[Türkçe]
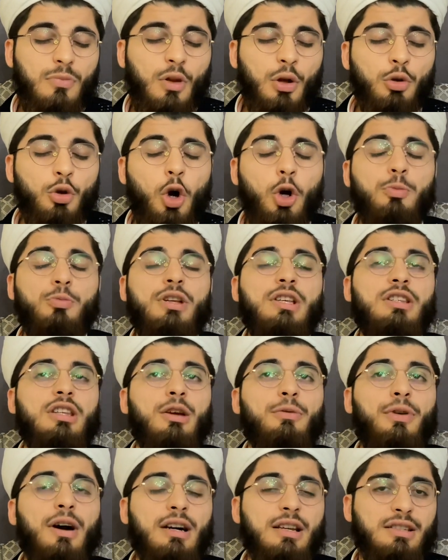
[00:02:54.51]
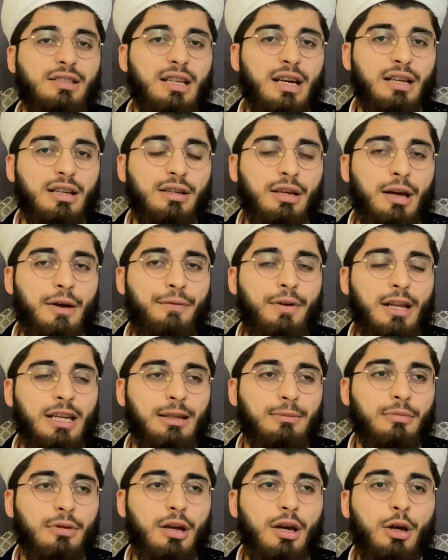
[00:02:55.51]
Yok mu istiğfar isteyen
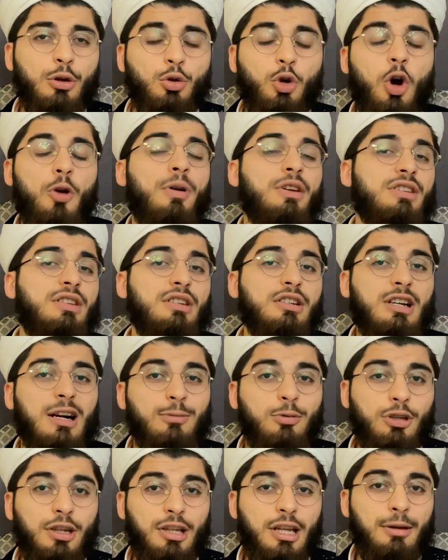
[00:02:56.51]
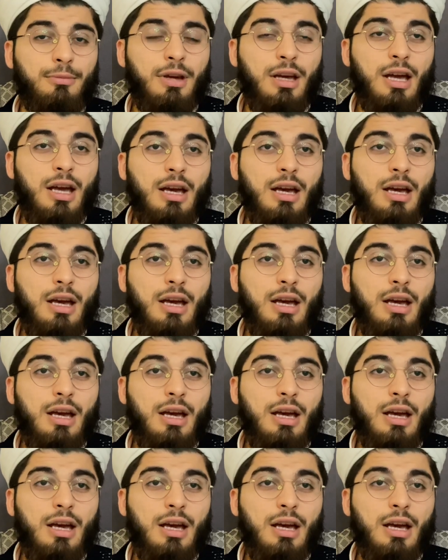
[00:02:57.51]
efendim tövbesini kabul edeyim.